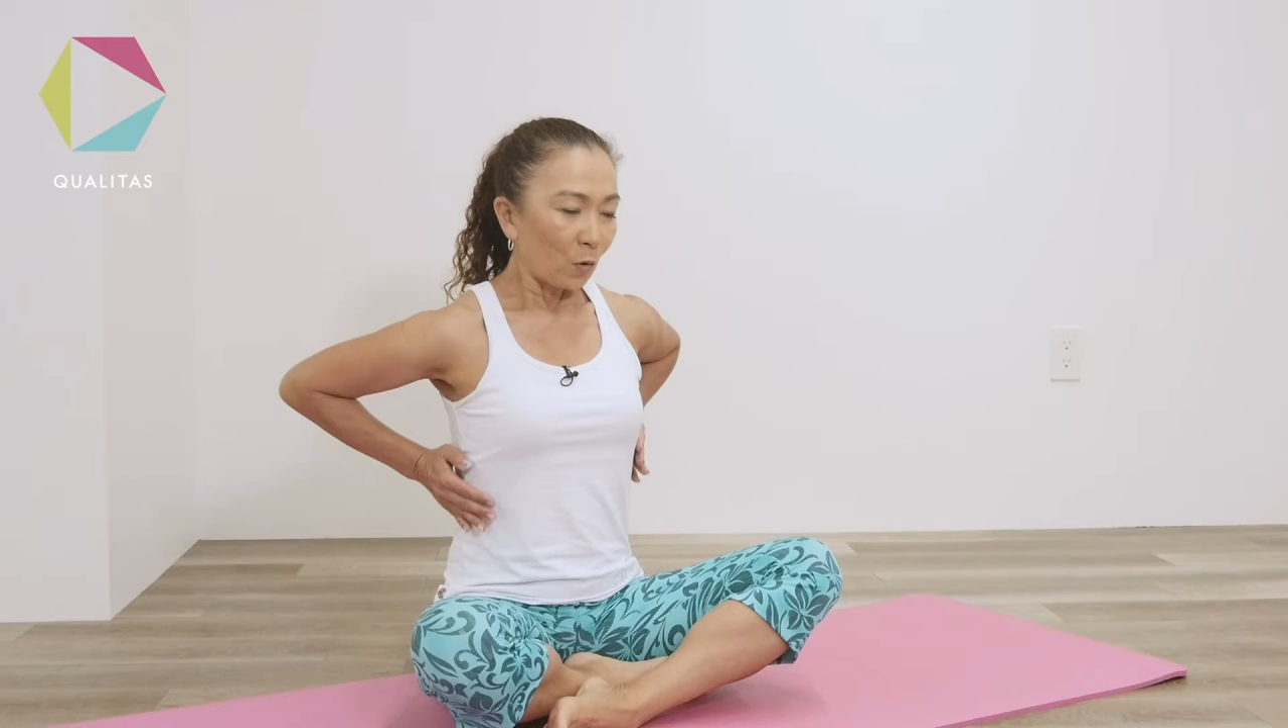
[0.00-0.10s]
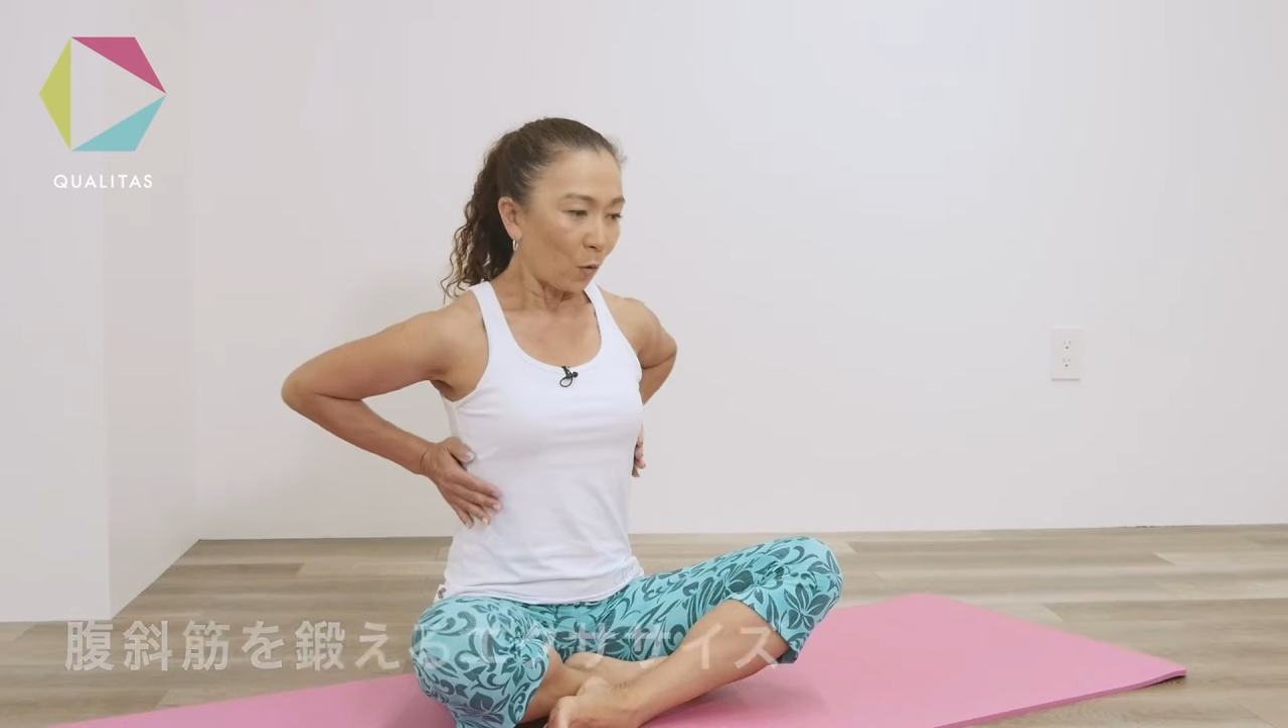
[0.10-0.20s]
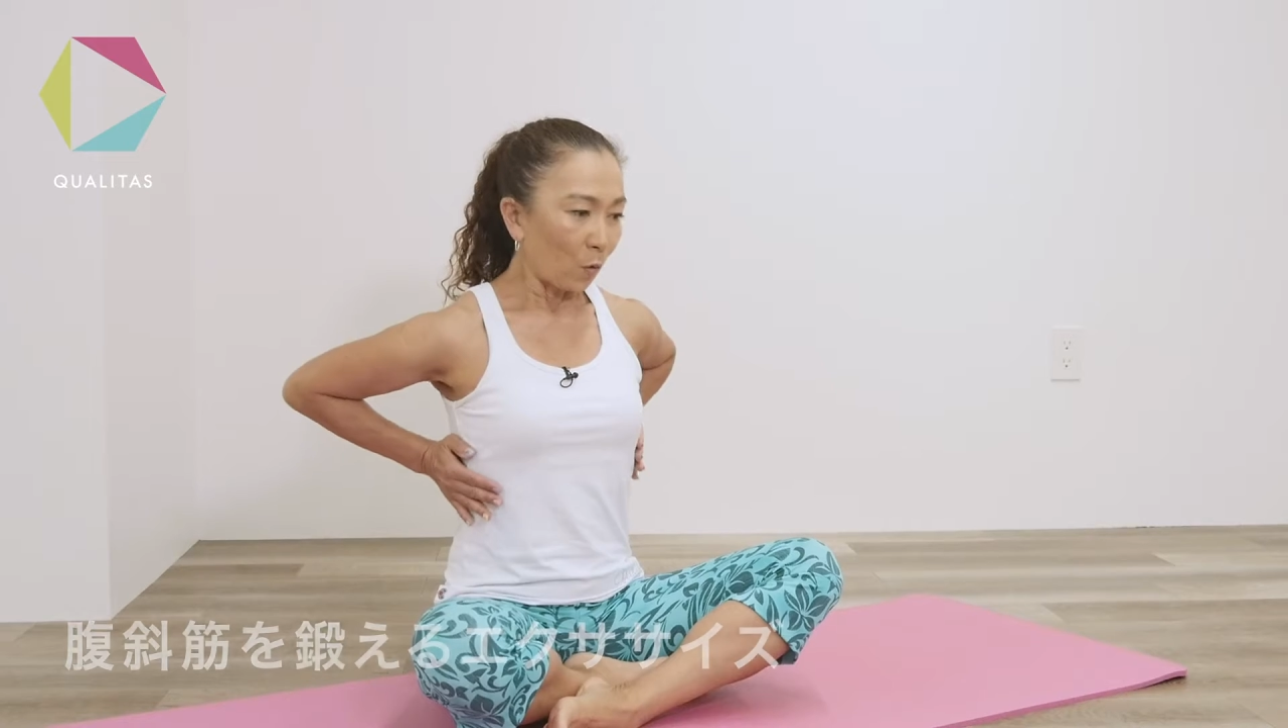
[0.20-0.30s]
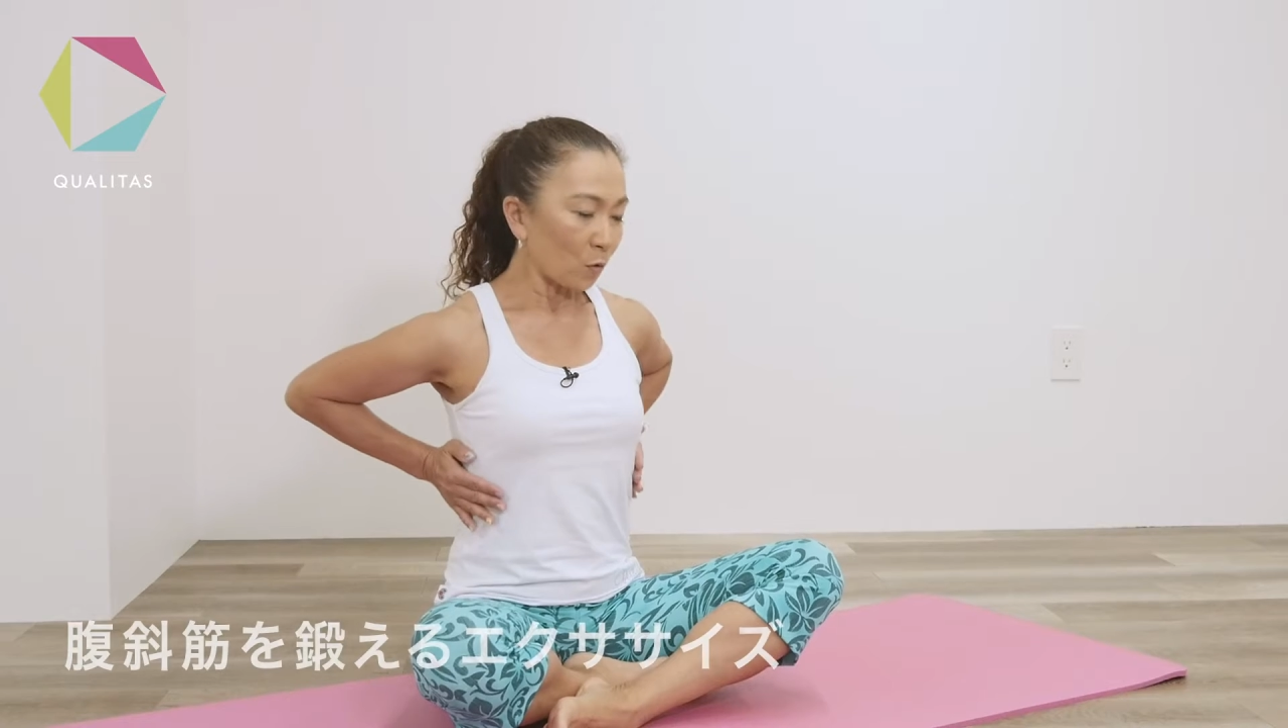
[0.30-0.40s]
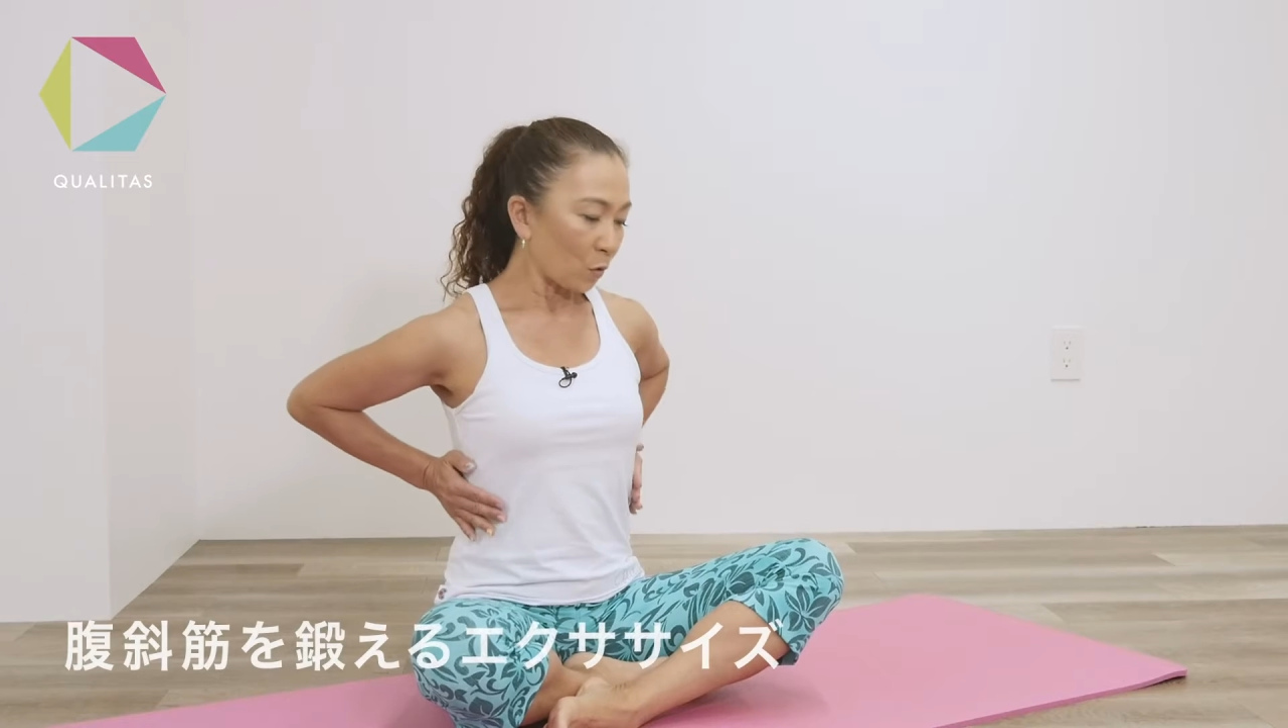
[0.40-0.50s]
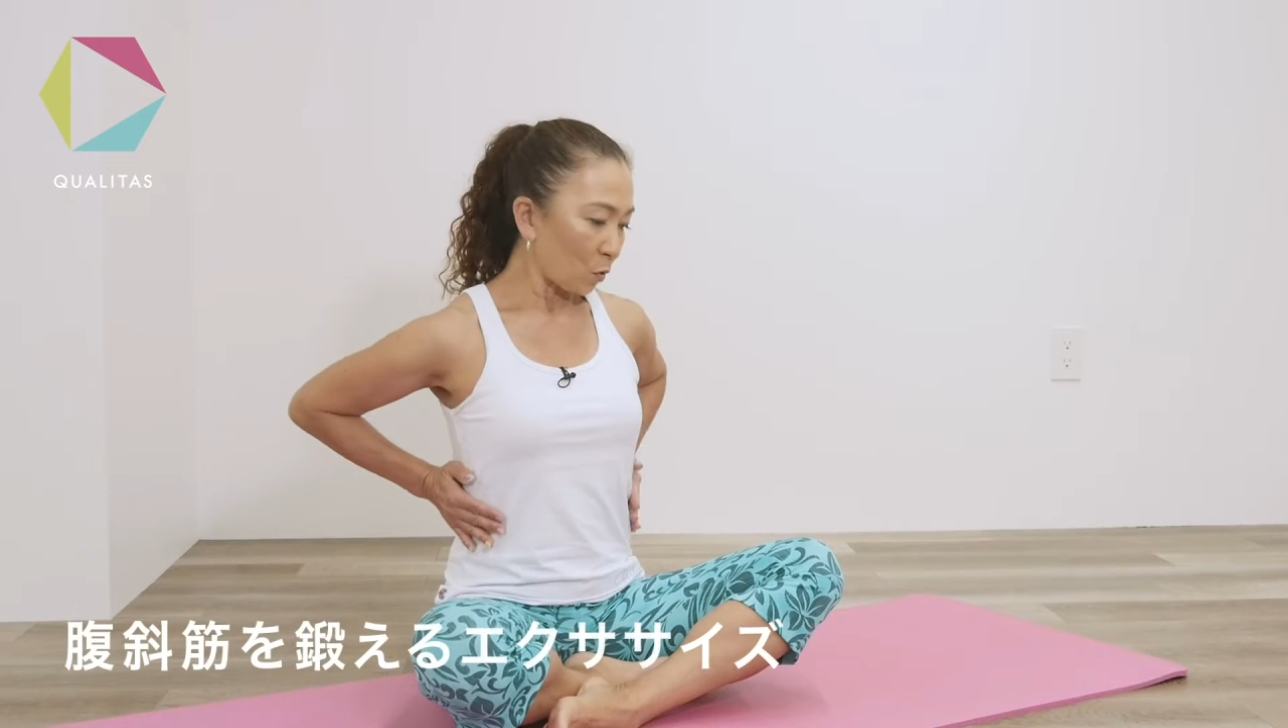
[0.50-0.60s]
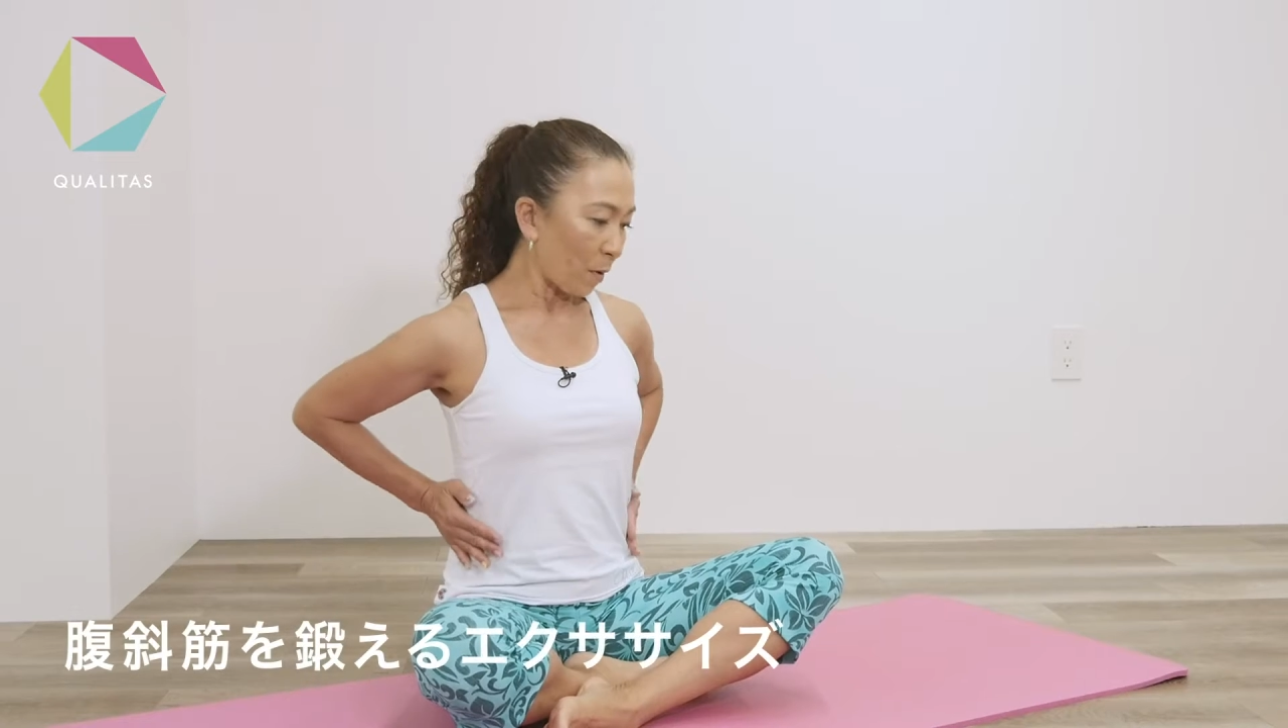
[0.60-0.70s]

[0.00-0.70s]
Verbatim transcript: 肋骨の